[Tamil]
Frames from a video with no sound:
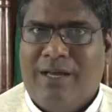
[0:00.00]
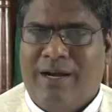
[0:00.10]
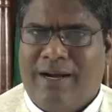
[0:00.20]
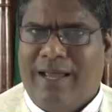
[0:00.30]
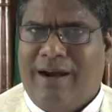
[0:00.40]

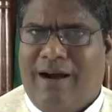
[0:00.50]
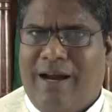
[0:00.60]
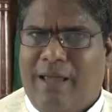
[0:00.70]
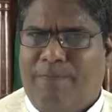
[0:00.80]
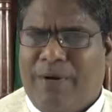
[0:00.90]
இன்றைய
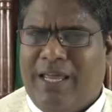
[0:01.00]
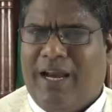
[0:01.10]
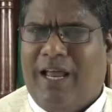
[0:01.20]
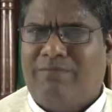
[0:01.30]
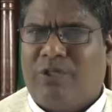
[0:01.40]
நாளில்
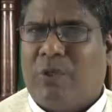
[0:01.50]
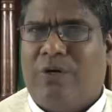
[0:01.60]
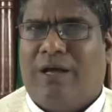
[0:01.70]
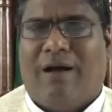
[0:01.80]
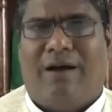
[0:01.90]
இப்படியெல்லாம்
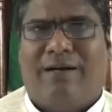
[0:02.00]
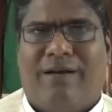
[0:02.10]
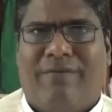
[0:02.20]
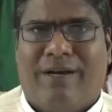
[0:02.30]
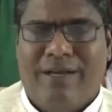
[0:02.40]
சொன்ன
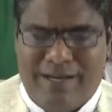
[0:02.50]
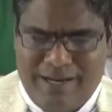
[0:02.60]
ஆண்டவர்